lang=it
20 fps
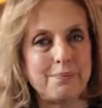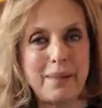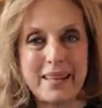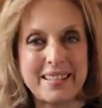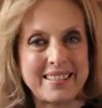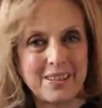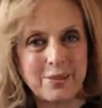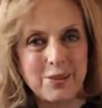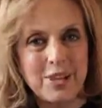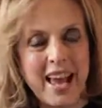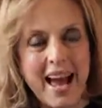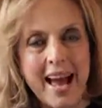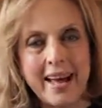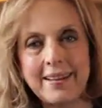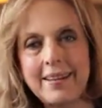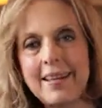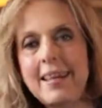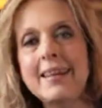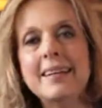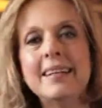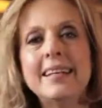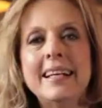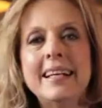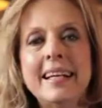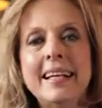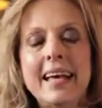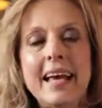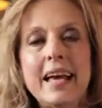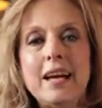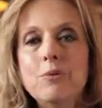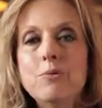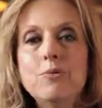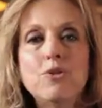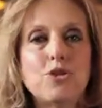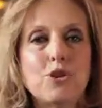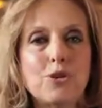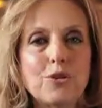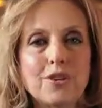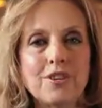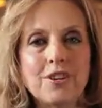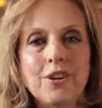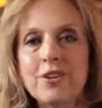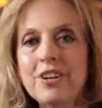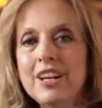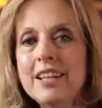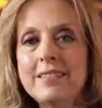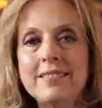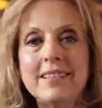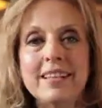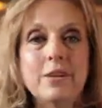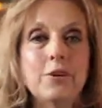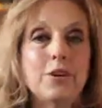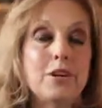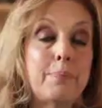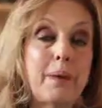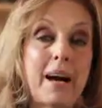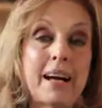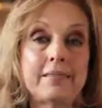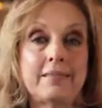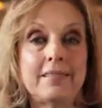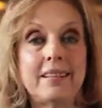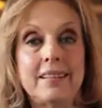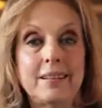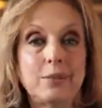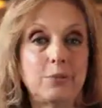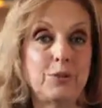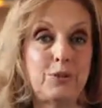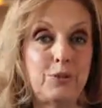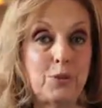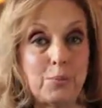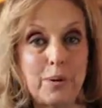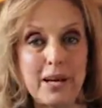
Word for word: Passano gli anni e un giorno Lorenzino ripassa da questo